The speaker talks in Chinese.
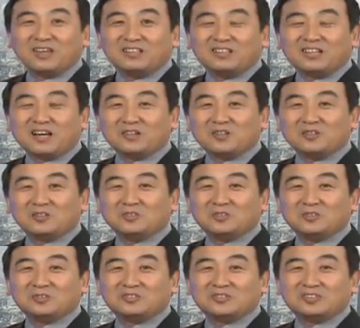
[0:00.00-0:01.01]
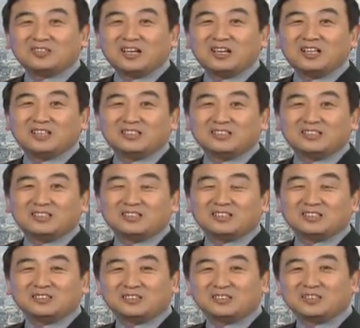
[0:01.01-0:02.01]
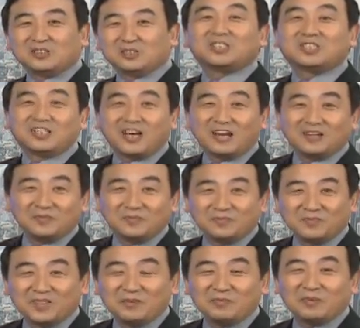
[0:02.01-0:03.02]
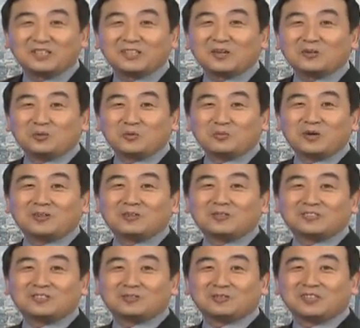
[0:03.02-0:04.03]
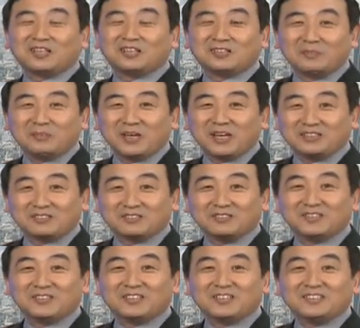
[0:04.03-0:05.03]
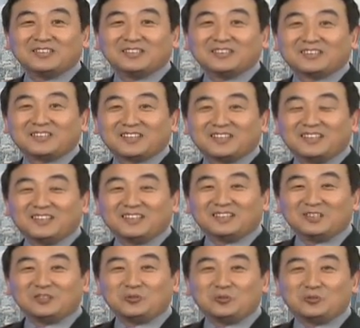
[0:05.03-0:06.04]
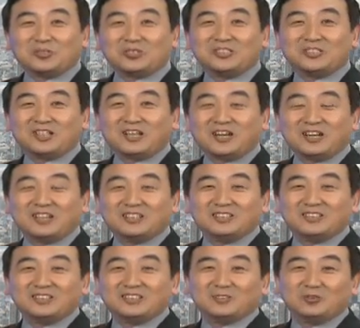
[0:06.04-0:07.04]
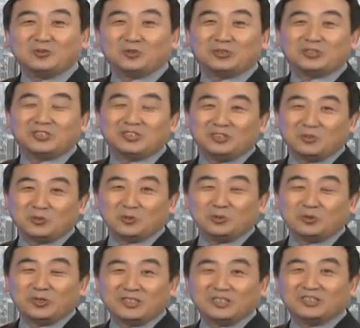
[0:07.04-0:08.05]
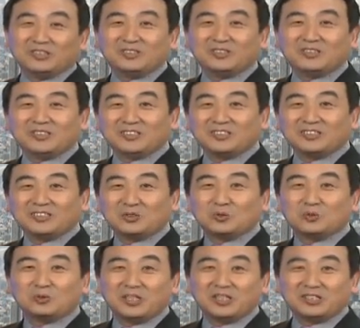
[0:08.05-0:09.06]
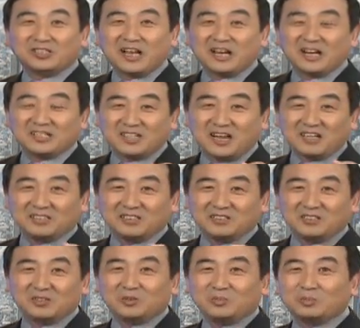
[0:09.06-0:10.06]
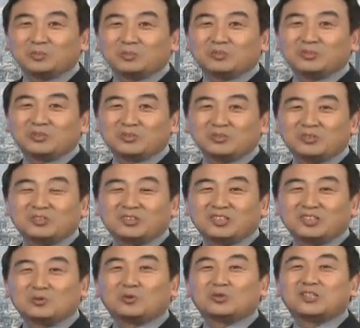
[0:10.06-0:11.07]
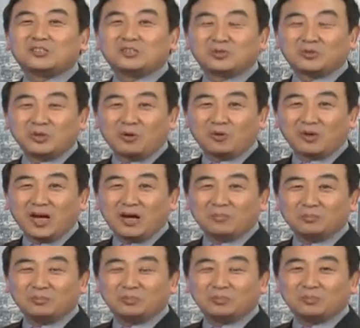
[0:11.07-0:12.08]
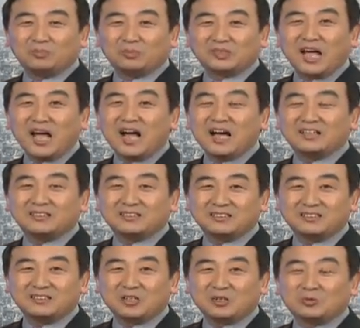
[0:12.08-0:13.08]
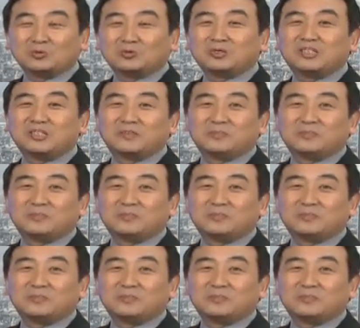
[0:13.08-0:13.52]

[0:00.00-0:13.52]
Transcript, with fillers: 然后那是个女士了，这别叫女朋友，这听着别扭。这女士有女人的这个子宫里大概长了，就是很多人都有了，不大小东西。